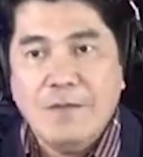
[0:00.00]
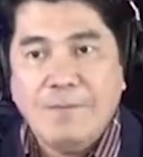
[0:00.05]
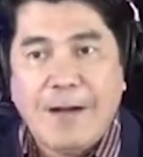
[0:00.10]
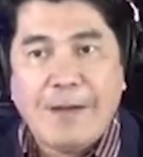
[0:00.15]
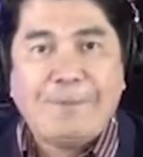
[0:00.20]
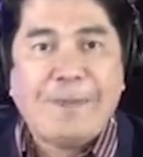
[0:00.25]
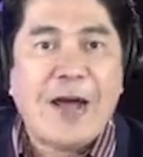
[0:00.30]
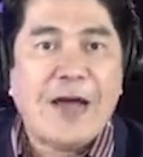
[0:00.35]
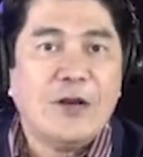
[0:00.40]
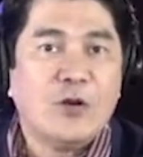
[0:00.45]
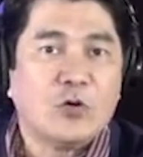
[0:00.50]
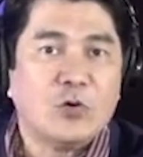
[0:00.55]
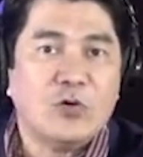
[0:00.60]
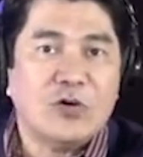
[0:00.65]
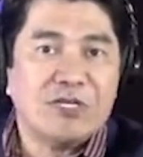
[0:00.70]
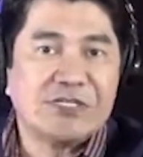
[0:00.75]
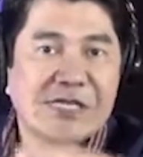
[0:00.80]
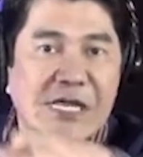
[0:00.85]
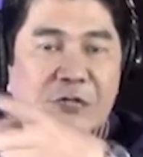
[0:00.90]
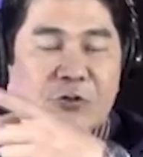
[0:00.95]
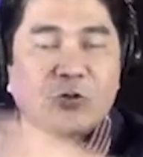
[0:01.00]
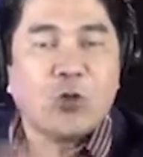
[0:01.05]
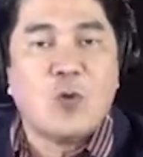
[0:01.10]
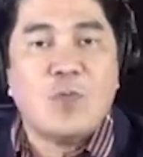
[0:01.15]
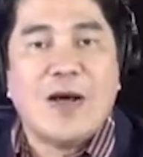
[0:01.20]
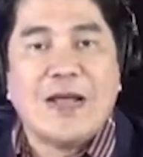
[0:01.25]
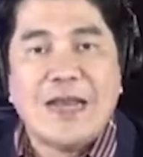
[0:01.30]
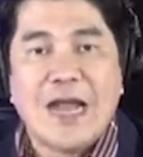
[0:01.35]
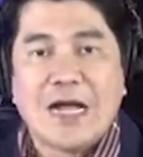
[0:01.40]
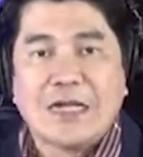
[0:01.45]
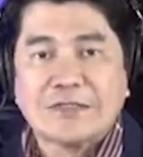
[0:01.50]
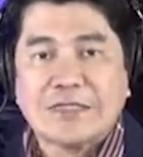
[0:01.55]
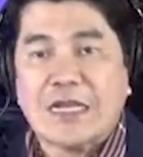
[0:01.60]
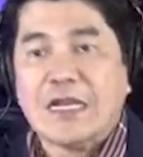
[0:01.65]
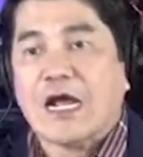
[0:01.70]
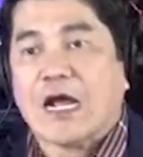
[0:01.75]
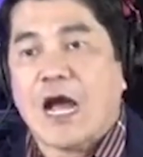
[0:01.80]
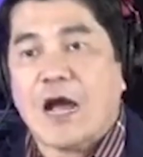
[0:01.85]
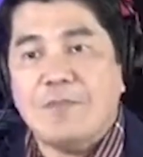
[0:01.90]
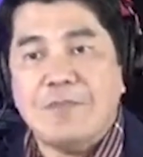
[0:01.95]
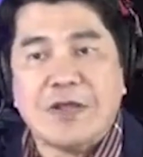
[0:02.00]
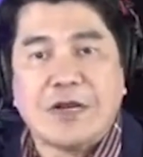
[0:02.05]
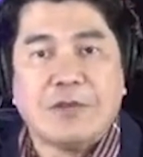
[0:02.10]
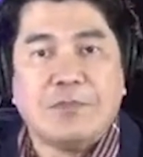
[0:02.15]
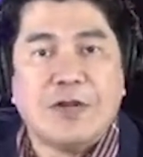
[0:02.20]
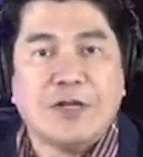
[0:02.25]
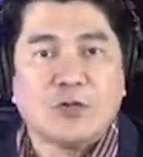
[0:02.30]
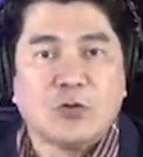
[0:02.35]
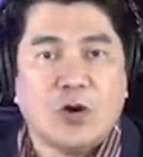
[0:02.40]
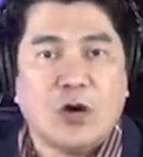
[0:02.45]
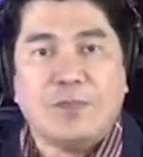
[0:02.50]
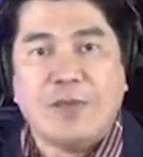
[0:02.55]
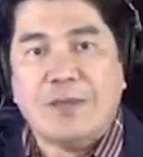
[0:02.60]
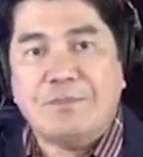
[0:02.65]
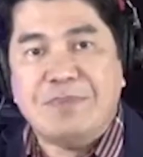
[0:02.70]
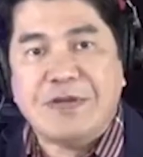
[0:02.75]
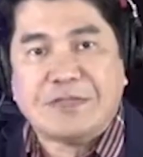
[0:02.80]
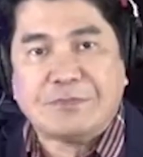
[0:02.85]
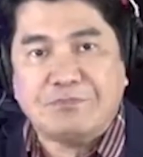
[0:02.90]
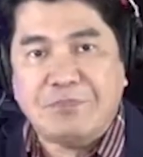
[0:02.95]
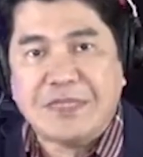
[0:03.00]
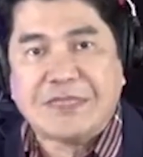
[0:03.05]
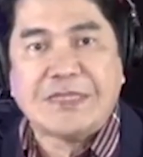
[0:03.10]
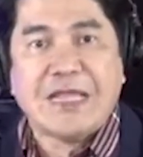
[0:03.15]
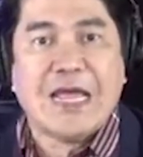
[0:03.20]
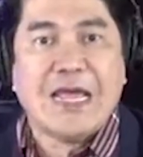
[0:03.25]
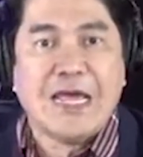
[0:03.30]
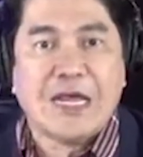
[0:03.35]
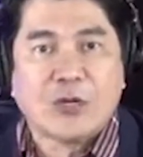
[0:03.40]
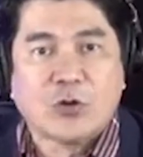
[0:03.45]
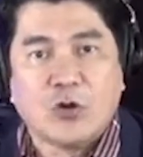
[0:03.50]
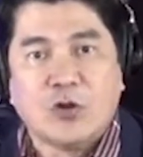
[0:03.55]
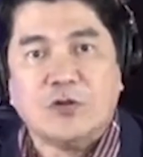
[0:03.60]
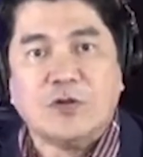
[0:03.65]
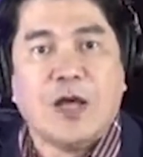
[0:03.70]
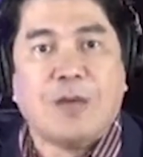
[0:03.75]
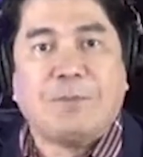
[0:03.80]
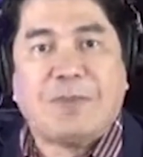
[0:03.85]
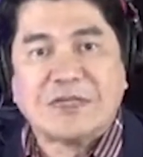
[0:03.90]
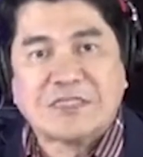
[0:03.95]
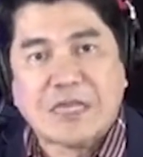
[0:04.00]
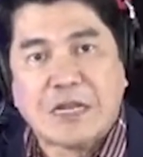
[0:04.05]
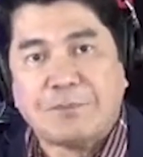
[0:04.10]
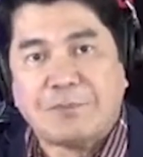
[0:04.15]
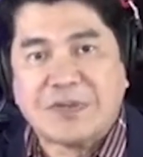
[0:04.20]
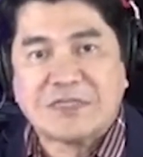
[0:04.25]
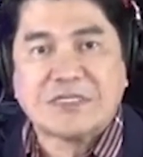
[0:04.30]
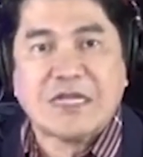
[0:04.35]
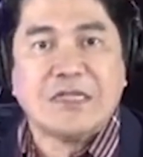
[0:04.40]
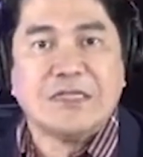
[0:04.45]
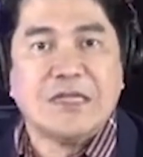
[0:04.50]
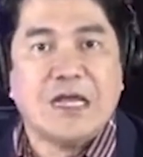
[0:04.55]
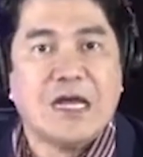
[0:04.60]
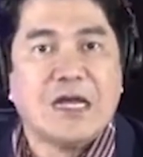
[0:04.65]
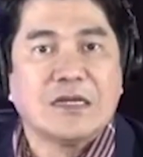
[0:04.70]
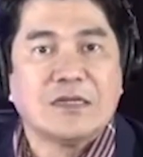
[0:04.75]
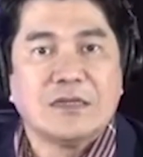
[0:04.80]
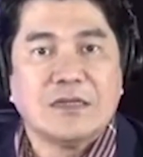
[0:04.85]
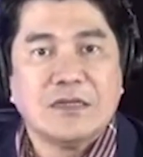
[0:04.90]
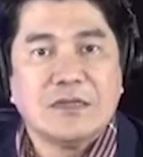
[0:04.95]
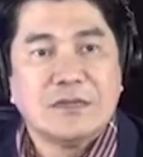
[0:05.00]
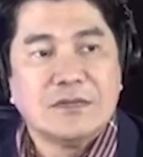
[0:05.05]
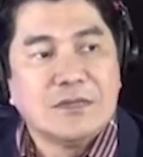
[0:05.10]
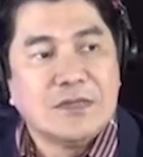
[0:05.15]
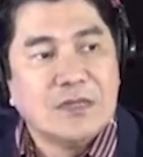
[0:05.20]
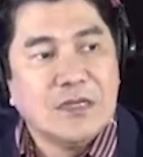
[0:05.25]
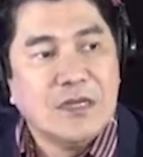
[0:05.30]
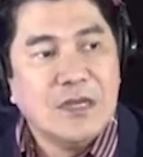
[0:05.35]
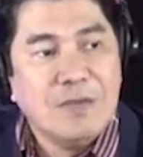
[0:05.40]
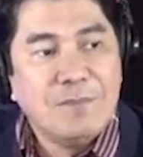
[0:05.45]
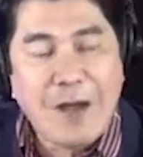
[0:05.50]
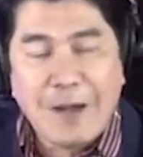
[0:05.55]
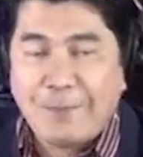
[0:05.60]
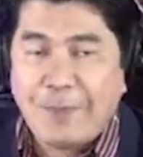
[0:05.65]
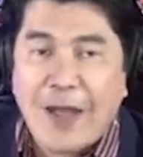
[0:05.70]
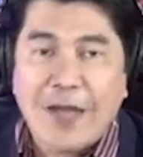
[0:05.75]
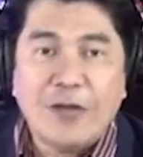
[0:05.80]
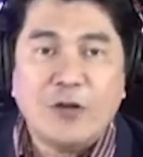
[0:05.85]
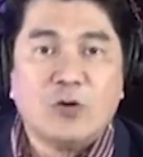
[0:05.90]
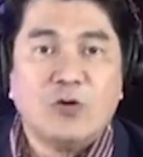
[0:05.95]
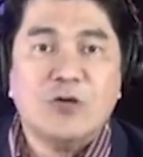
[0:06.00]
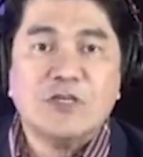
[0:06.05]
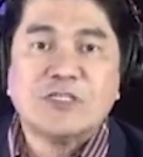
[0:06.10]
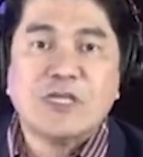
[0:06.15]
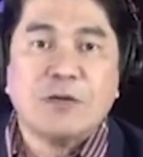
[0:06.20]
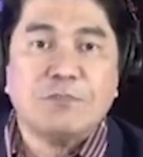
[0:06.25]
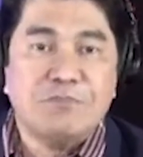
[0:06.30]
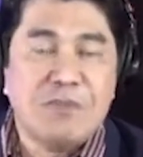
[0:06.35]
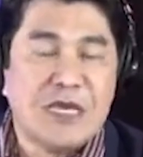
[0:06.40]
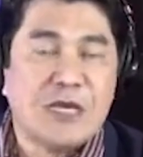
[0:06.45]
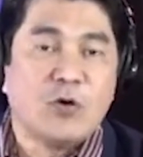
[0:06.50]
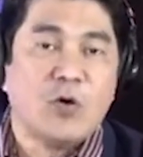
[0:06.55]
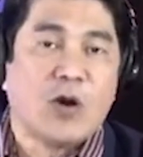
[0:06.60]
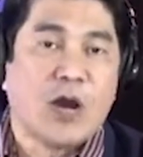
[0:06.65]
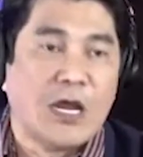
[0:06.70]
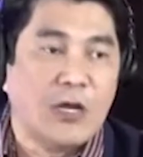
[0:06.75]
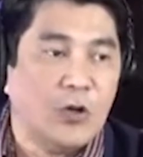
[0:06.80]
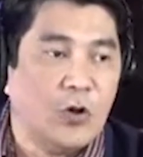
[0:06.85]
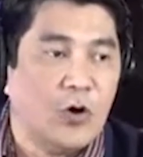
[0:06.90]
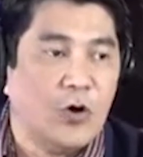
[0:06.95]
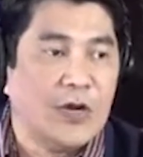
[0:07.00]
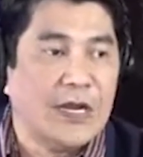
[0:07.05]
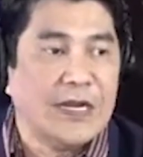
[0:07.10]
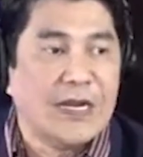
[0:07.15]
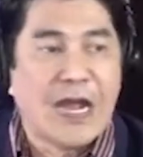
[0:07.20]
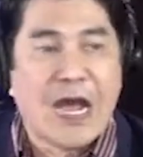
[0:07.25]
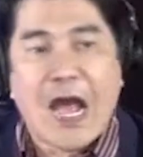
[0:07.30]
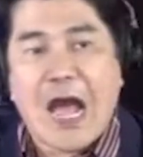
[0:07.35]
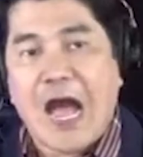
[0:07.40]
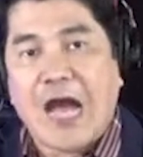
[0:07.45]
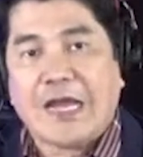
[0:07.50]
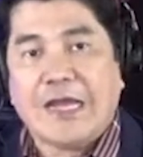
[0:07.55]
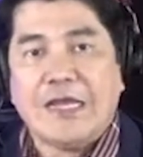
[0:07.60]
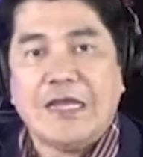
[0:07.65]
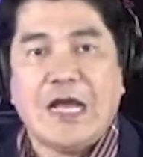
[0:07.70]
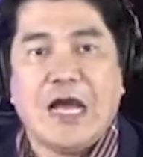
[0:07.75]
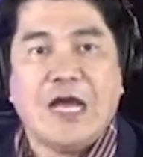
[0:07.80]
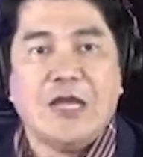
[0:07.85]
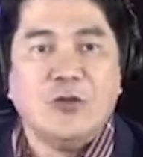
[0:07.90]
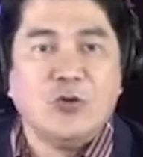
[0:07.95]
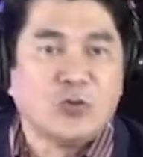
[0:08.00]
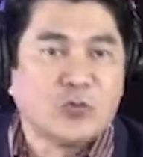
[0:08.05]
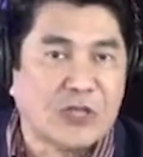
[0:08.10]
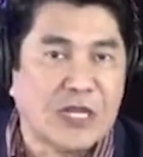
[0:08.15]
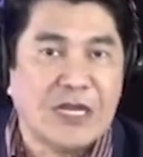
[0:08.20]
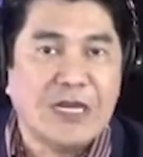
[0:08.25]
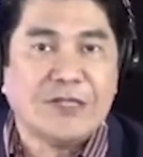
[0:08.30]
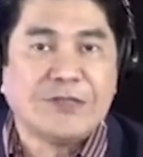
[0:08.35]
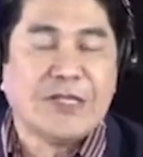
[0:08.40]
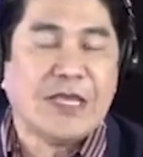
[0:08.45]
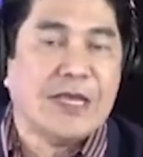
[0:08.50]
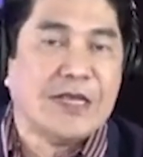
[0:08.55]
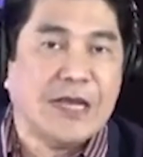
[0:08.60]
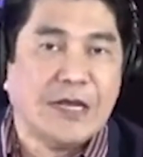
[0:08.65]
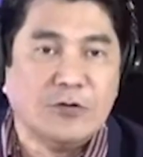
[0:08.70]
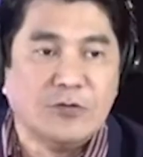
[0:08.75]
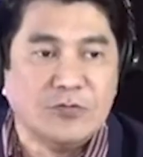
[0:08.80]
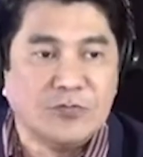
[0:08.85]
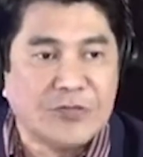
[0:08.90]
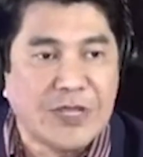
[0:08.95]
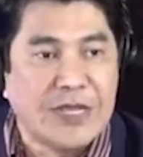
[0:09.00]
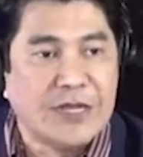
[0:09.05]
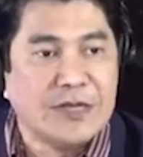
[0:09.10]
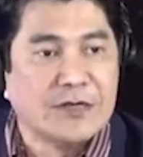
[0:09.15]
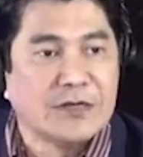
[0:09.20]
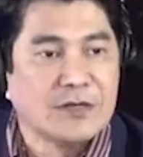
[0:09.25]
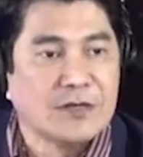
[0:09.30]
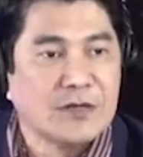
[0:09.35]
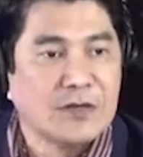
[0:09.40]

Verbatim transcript: Paano kung isang tom anak ta na cameraman ko ang may bitbit na aircon na pasan-pasan niya? Paano kung isang Miko Kalonge na aking uh, utility ay eh, ganun din?